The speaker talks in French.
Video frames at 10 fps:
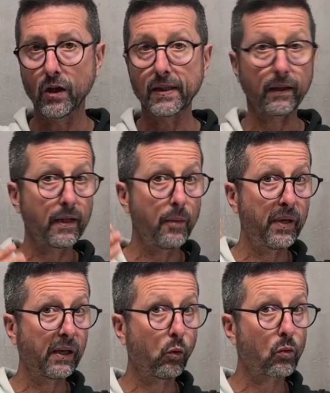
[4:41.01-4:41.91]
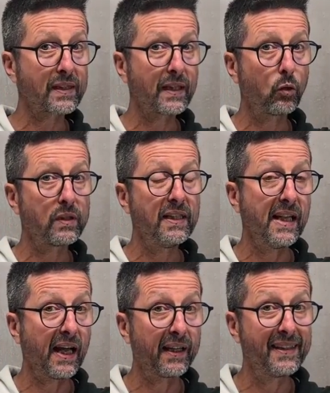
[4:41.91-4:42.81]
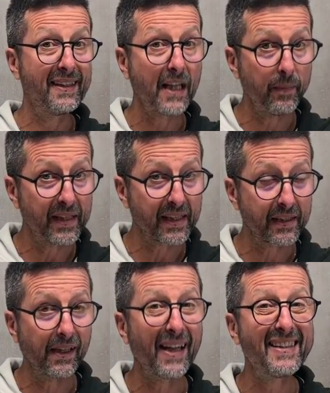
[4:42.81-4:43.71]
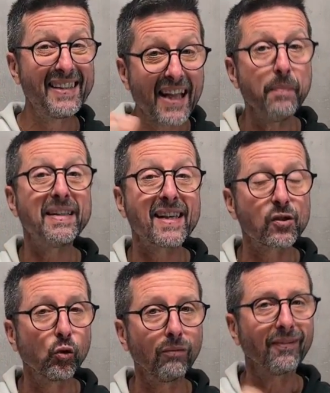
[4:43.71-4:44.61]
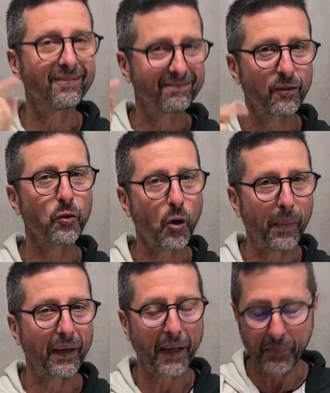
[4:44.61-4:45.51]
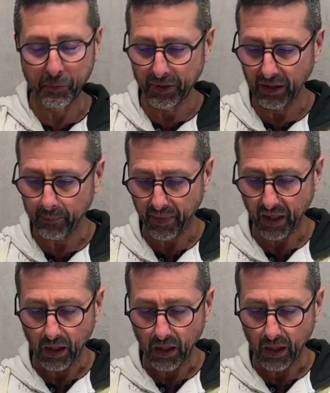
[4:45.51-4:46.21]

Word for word: Certains appelleront ça aussi la, la dynamisation, on en reparlera plus tard.